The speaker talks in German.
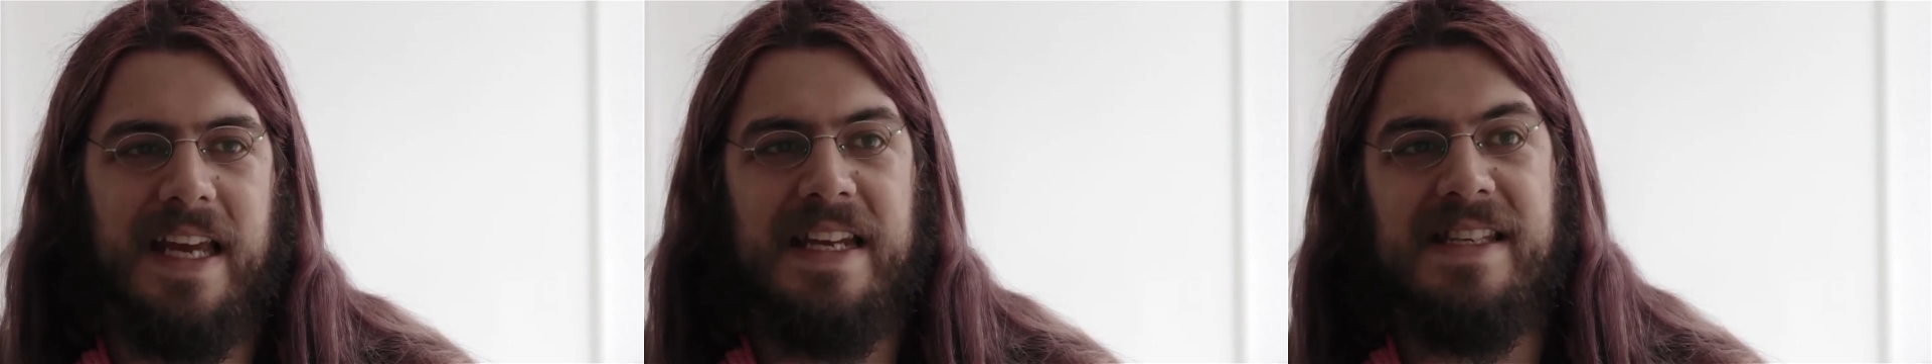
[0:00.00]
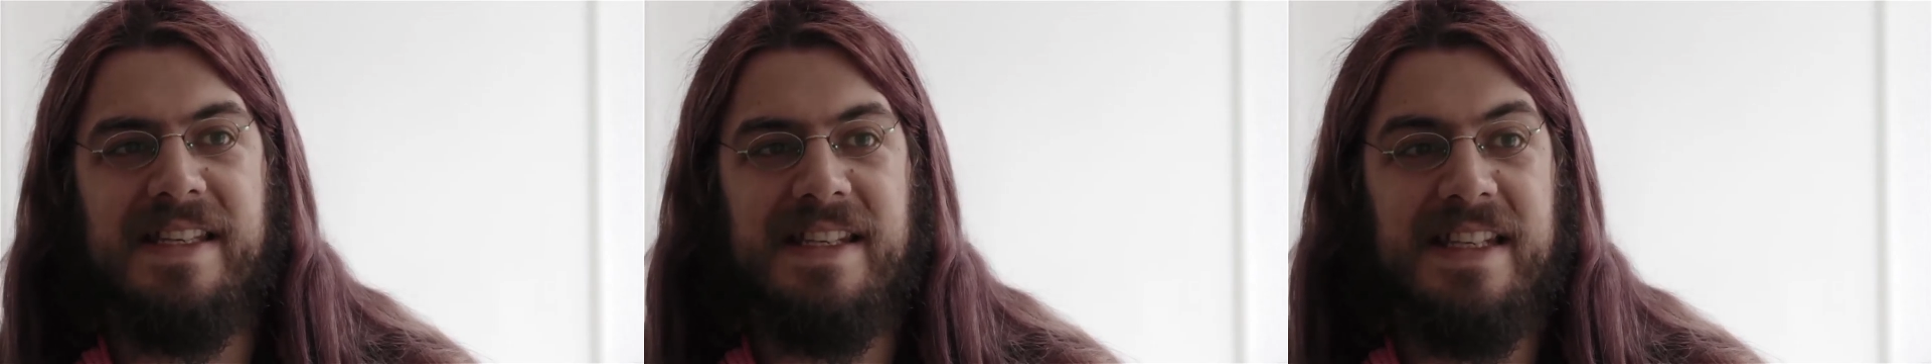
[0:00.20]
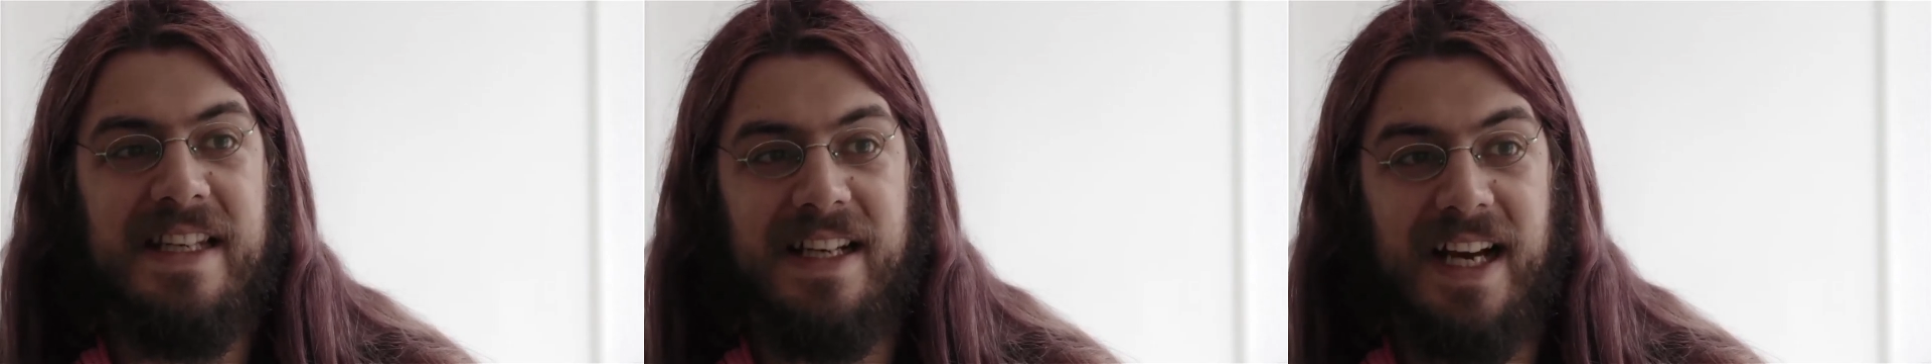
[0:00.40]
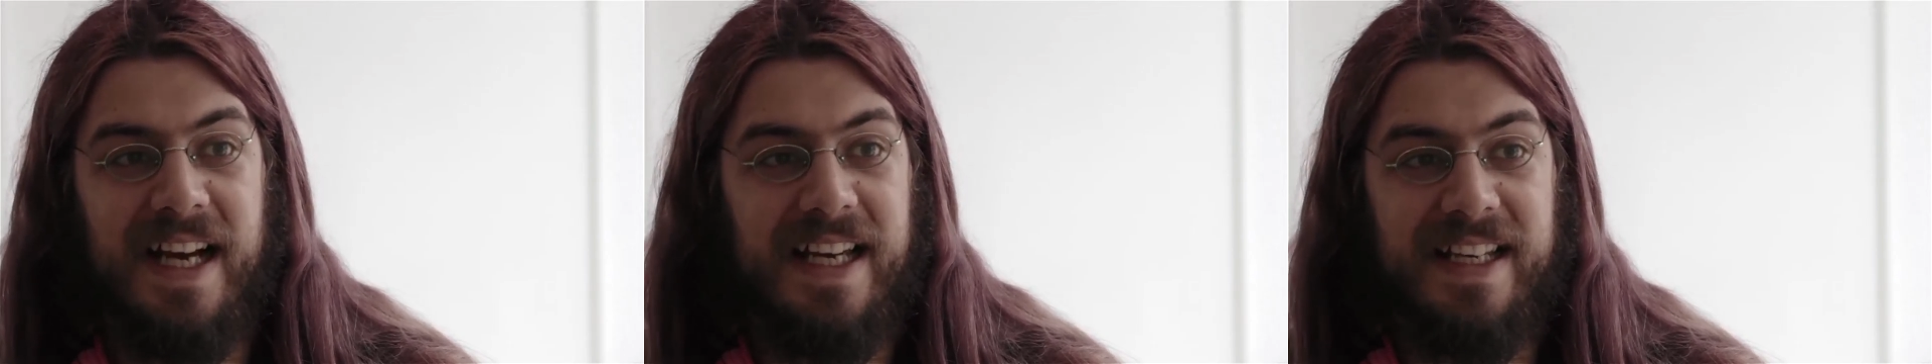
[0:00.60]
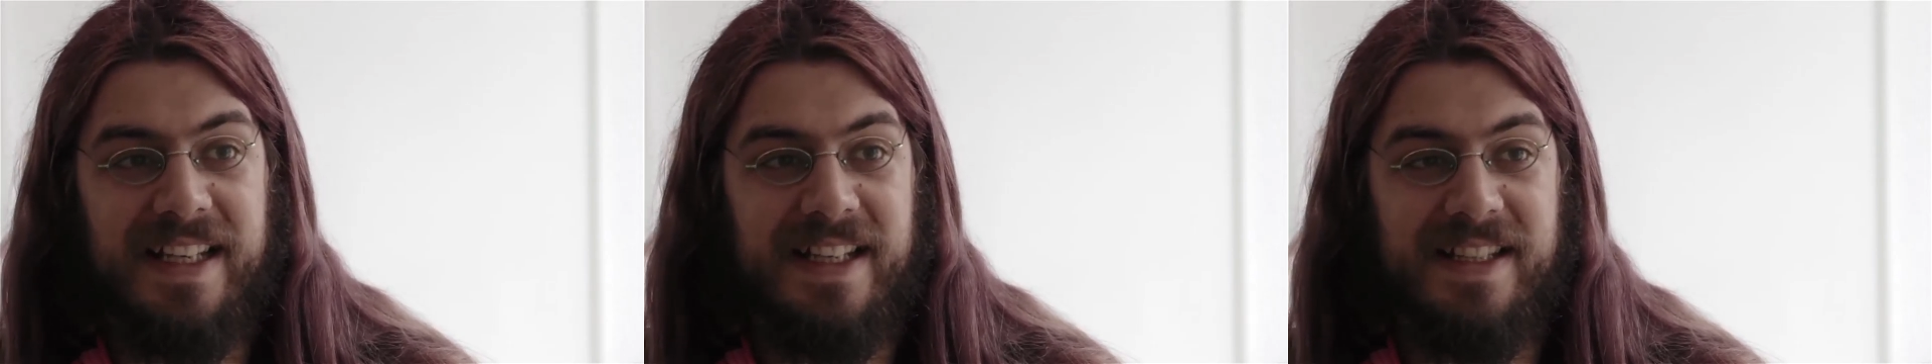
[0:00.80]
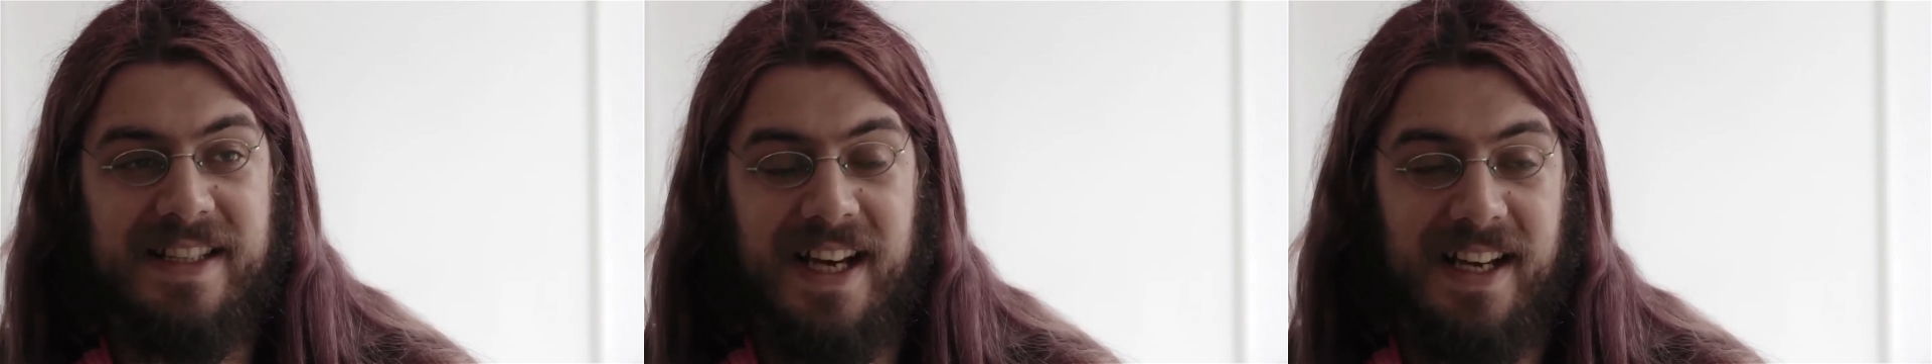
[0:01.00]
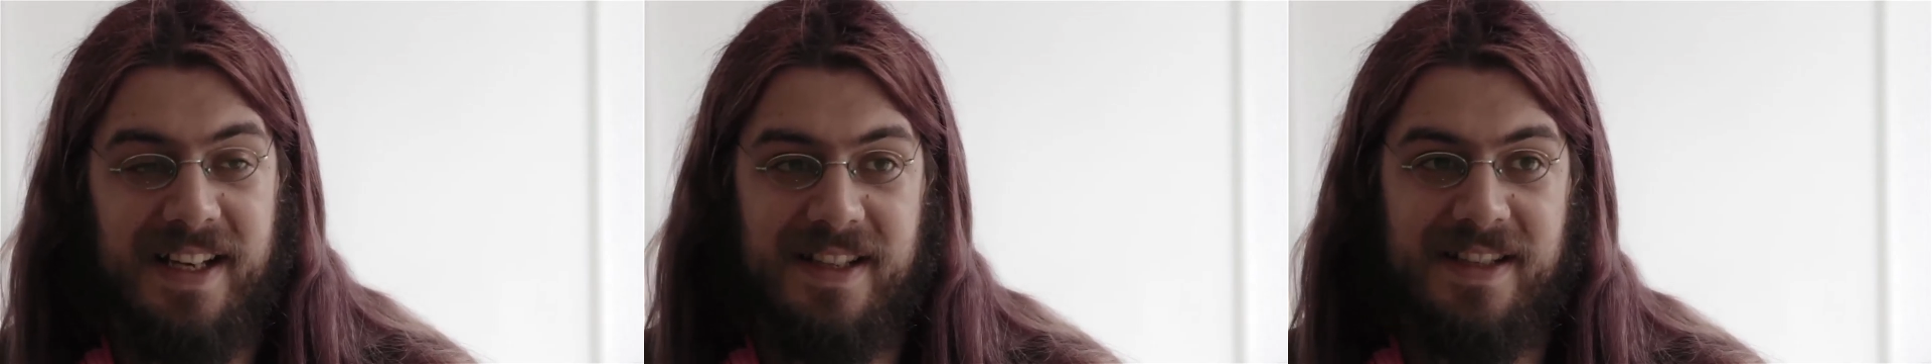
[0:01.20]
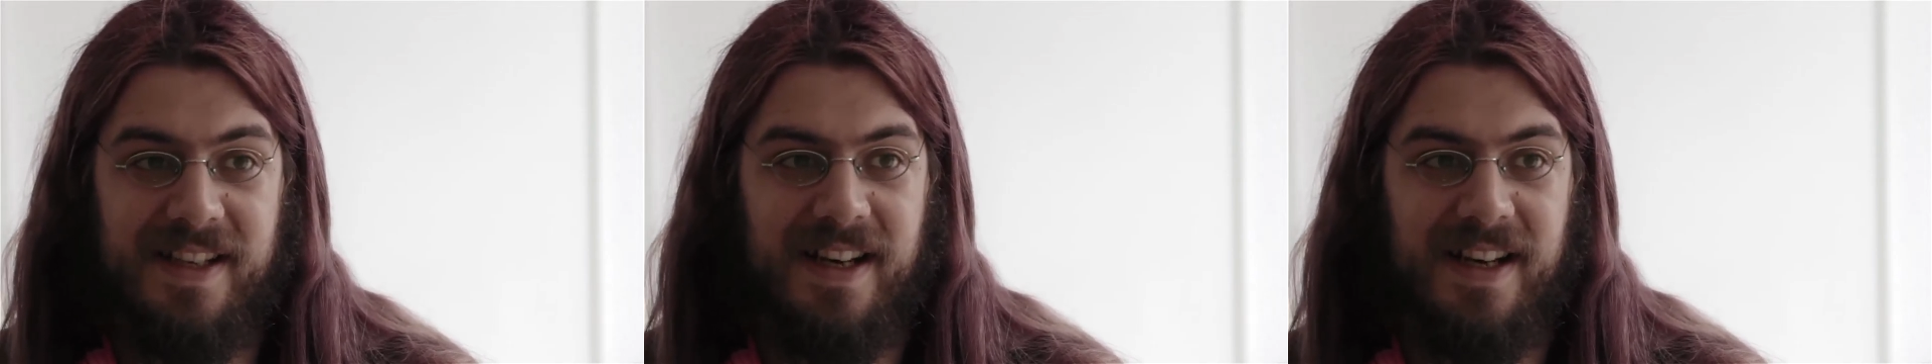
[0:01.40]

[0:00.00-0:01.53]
kennt ihr eigentlich alle.